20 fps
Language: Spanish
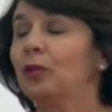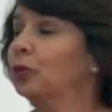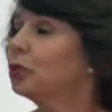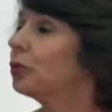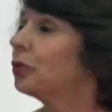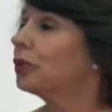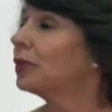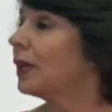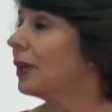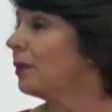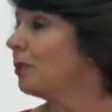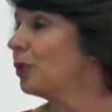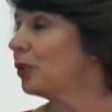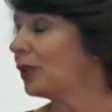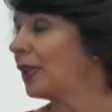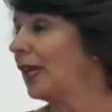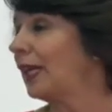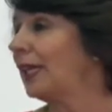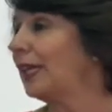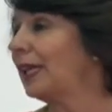Nosotros
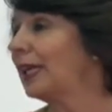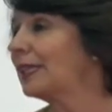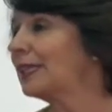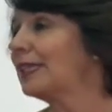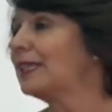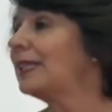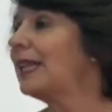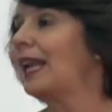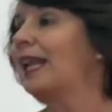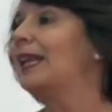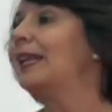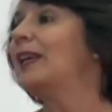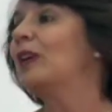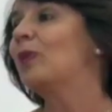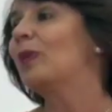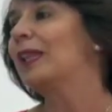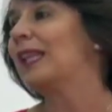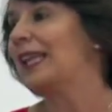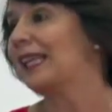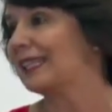sabemos que el inglés es la
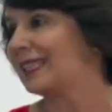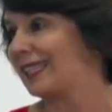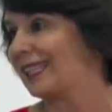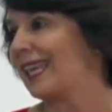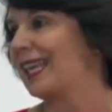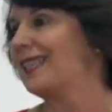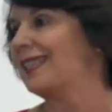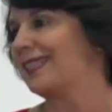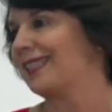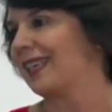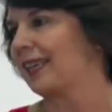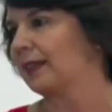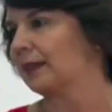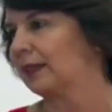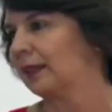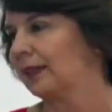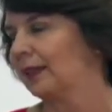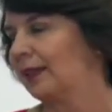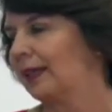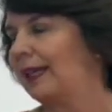lengua de las
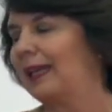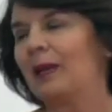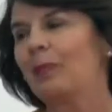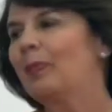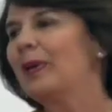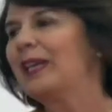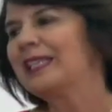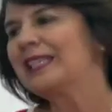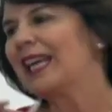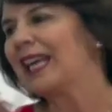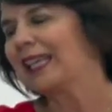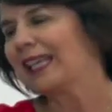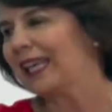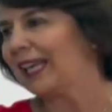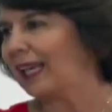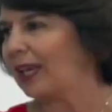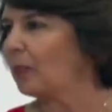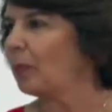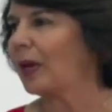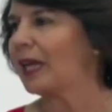ciencias, le pese a
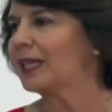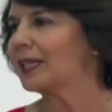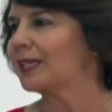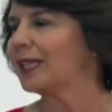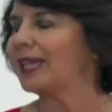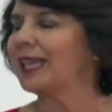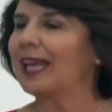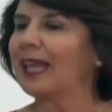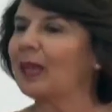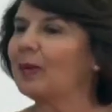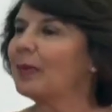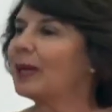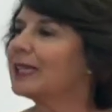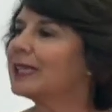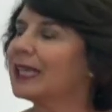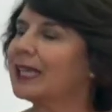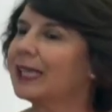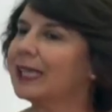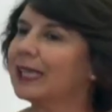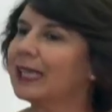quien le pese, y
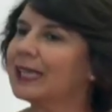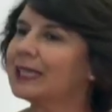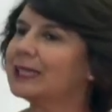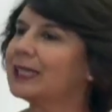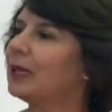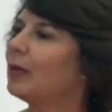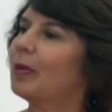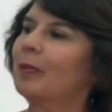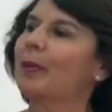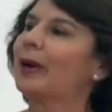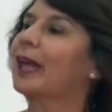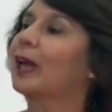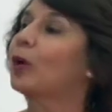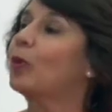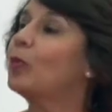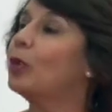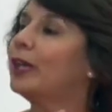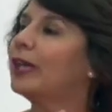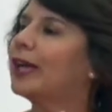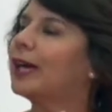además el inglés sirve para
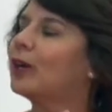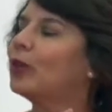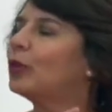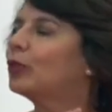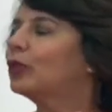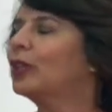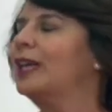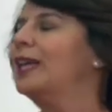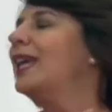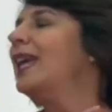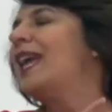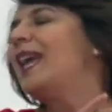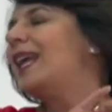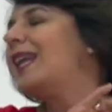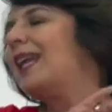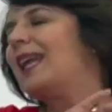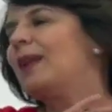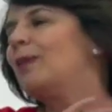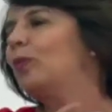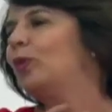comunicarnos
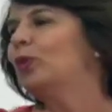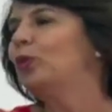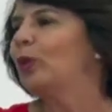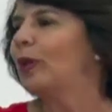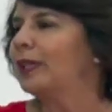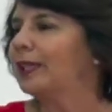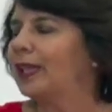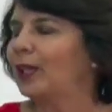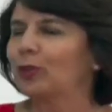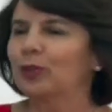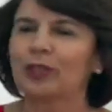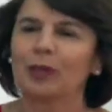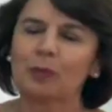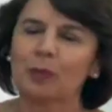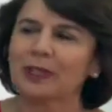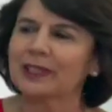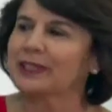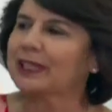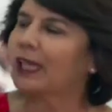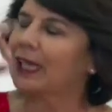en el mundo entero. Usted
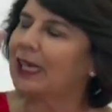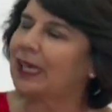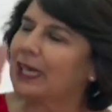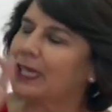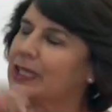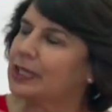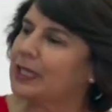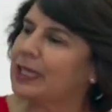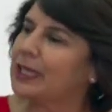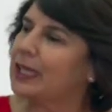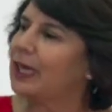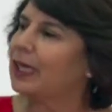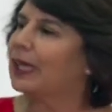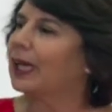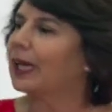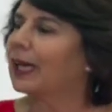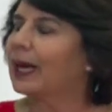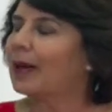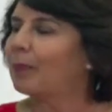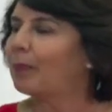puede estar en la China, en
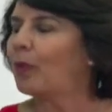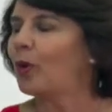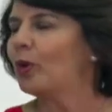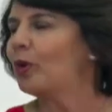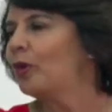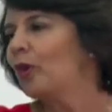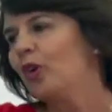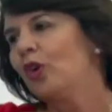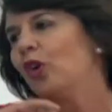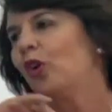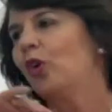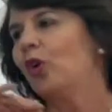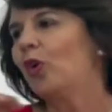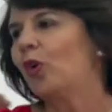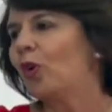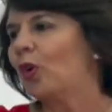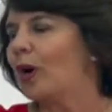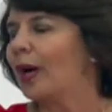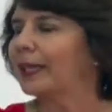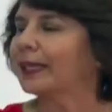el Japón
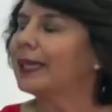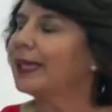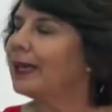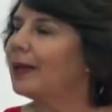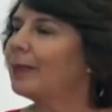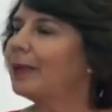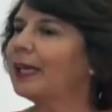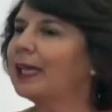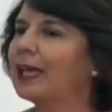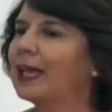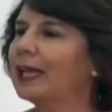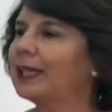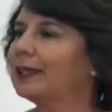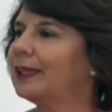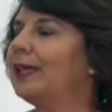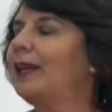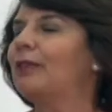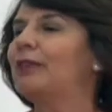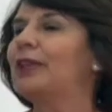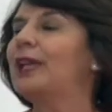o aquí en América
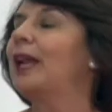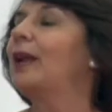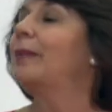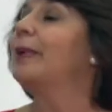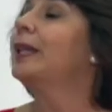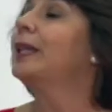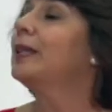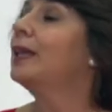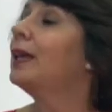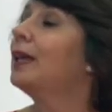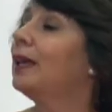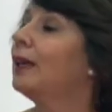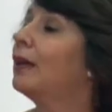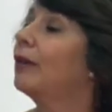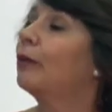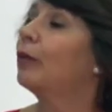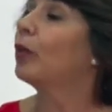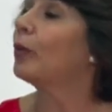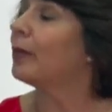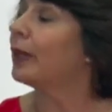Latina, finalmente
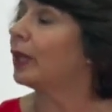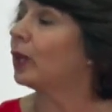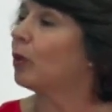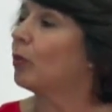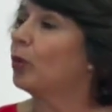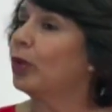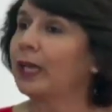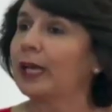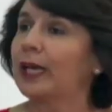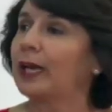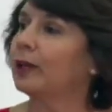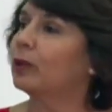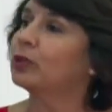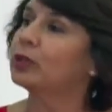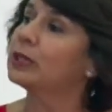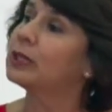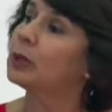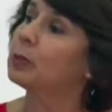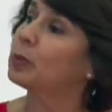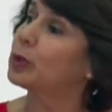la forma de
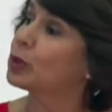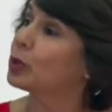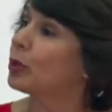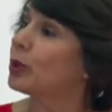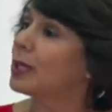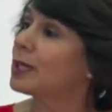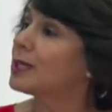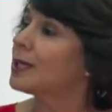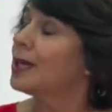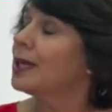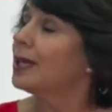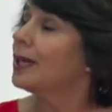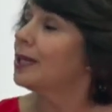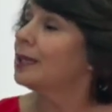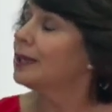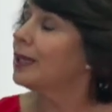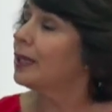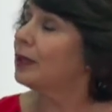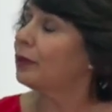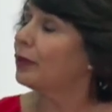comunicarnos entre personas
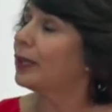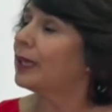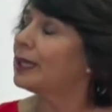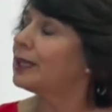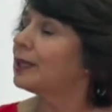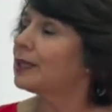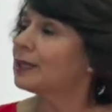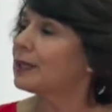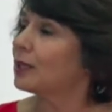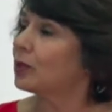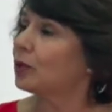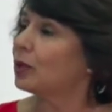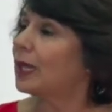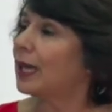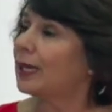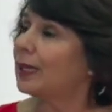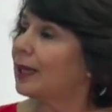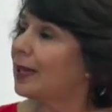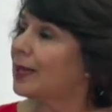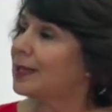de diferentes
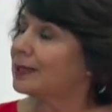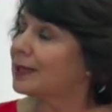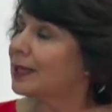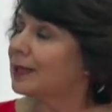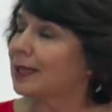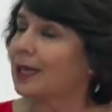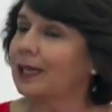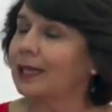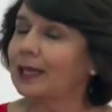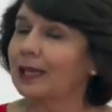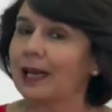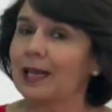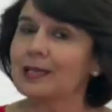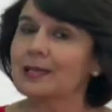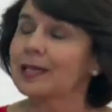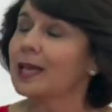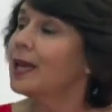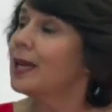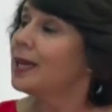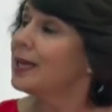nacionalidades es el
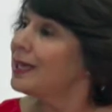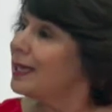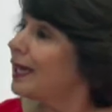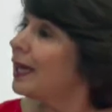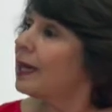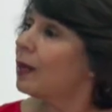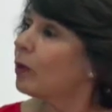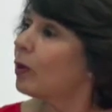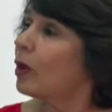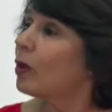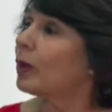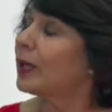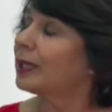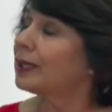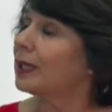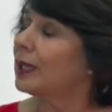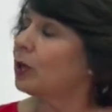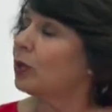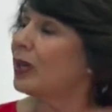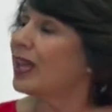inglés. Y el Ecuador
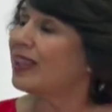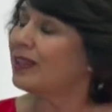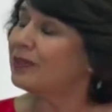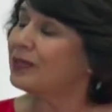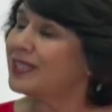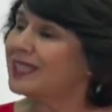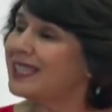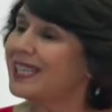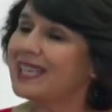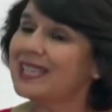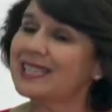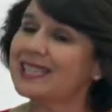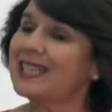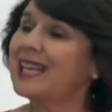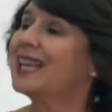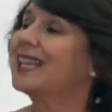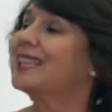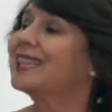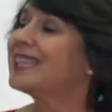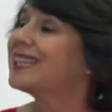ha tenido una
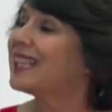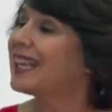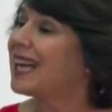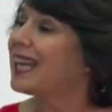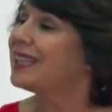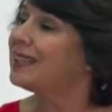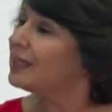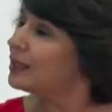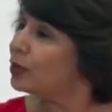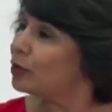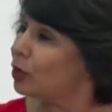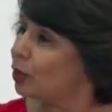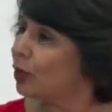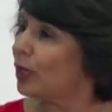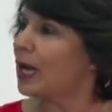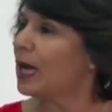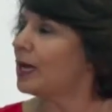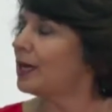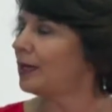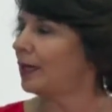deficiencia
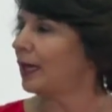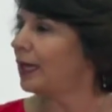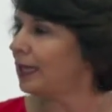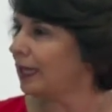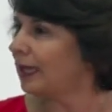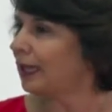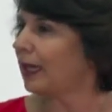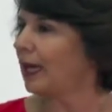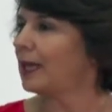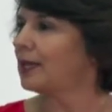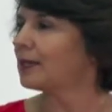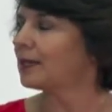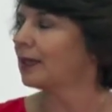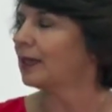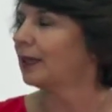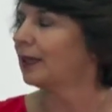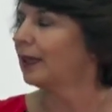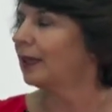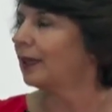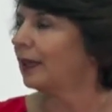tradicional en inglés.
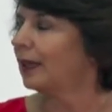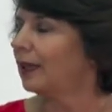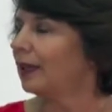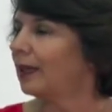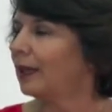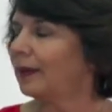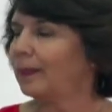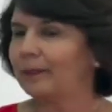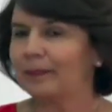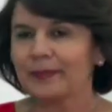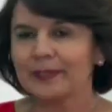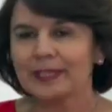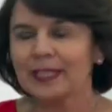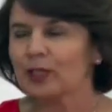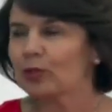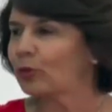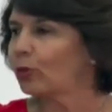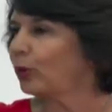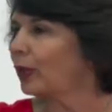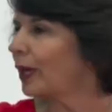Eh, se
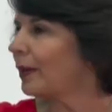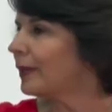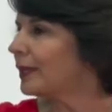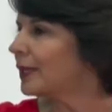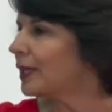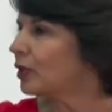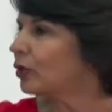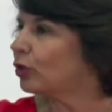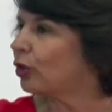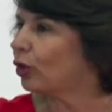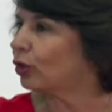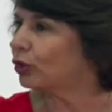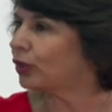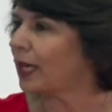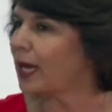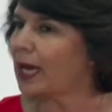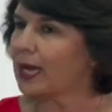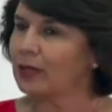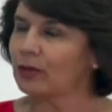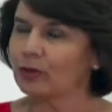estudia a veces
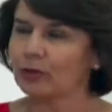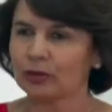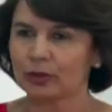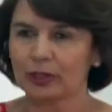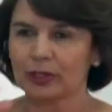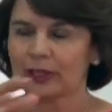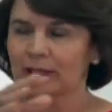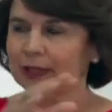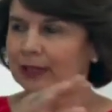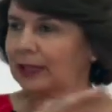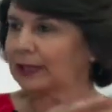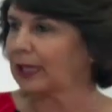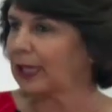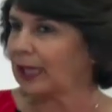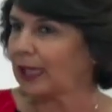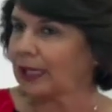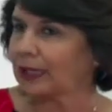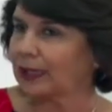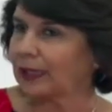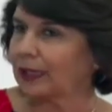12 años desde
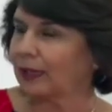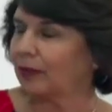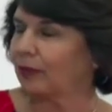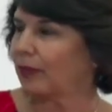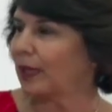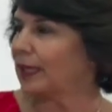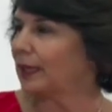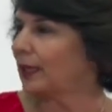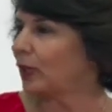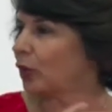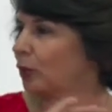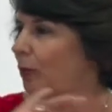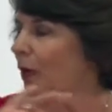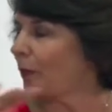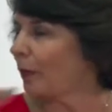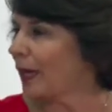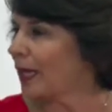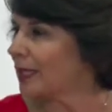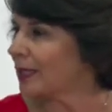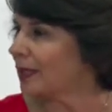el jardín de infantes, los
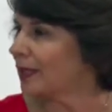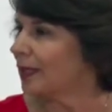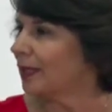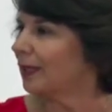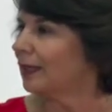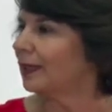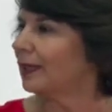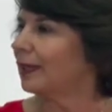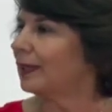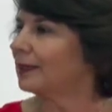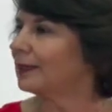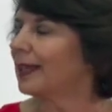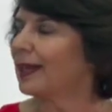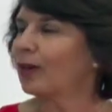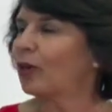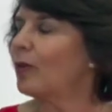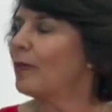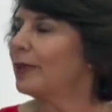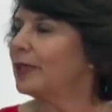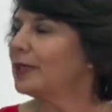papás
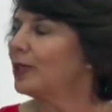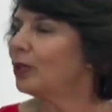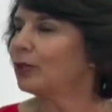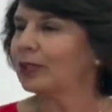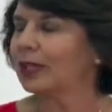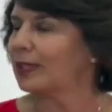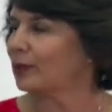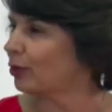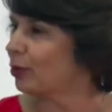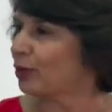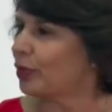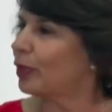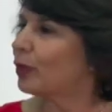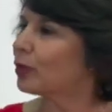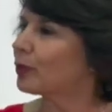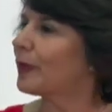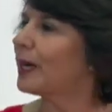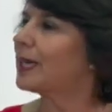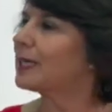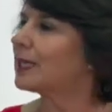están convencidos de que sus
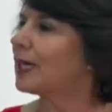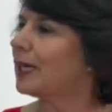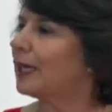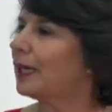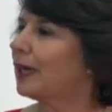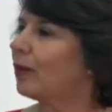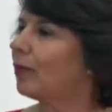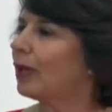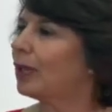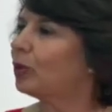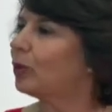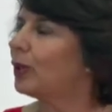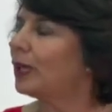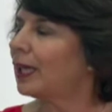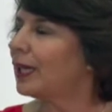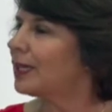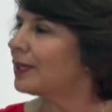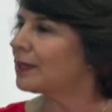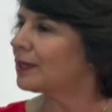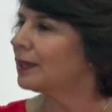chicos van a salir hablando
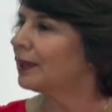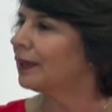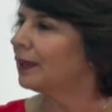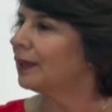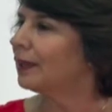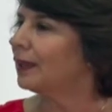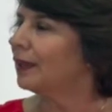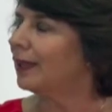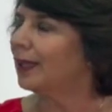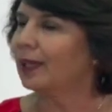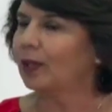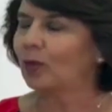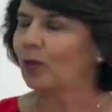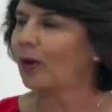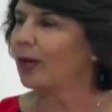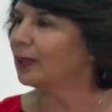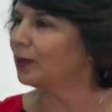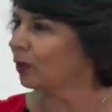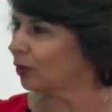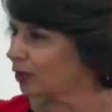inglés y
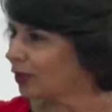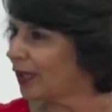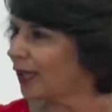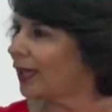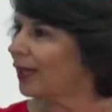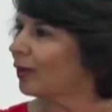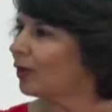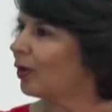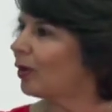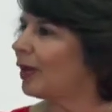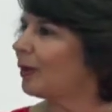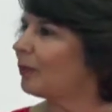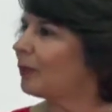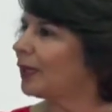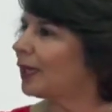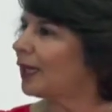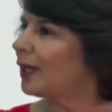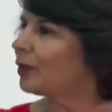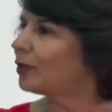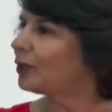cuando se dan con la
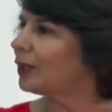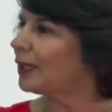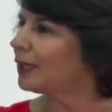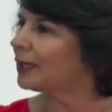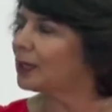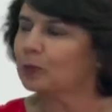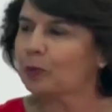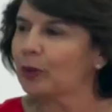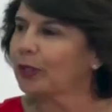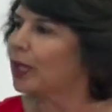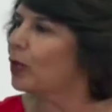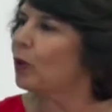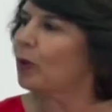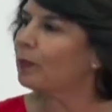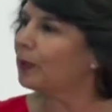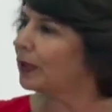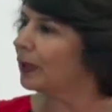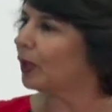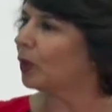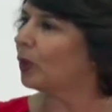piedra en los dientes porque no
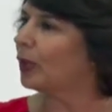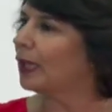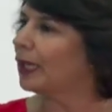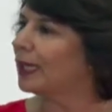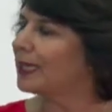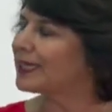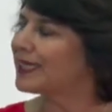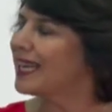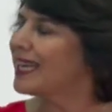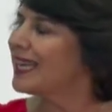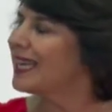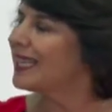aprendieron inglés.